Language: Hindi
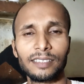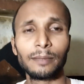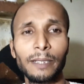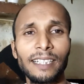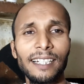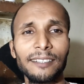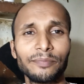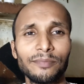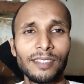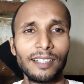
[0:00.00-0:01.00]
ये भैया
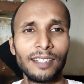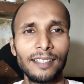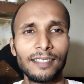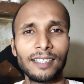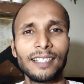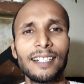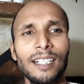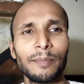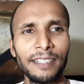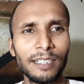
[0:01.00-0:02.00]
सात आठ
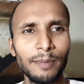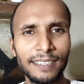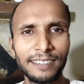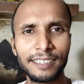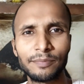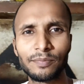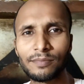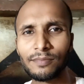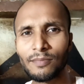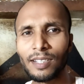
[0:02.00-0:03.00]
साल पहले का बात है
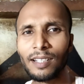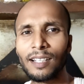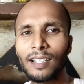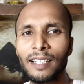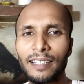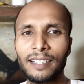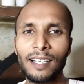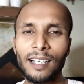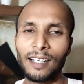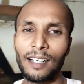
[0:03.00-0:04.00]
अच्छा
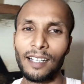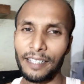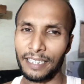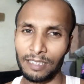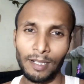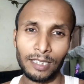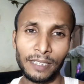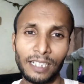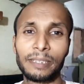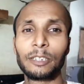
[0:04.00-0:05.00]
ऐसे हम
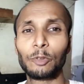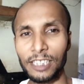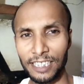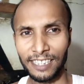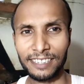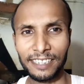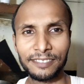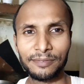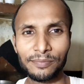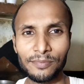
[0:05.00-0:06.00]
हॉस्पिटल में ड्यूटी करते
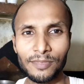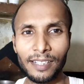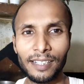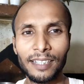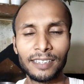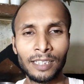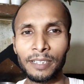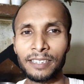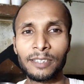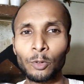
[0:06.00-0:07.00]
रही ठीक है तो
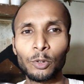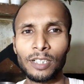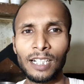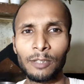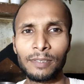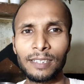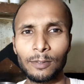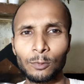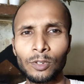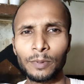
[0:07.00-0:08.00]
हमारे जो दोस्त रहा है
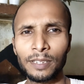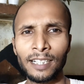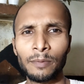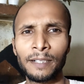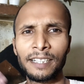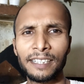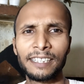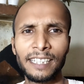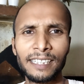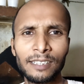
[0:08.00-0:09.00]
वो अपने गर्लफ्रेंड के
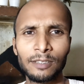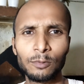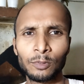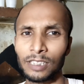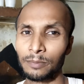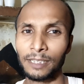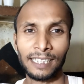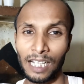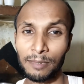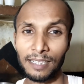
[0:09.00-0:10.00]
लेके आई ना उनका तबियत
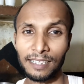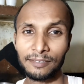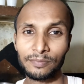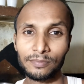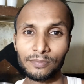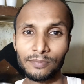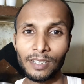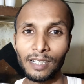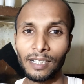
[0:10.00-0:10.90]
खराब रहा है अच्छा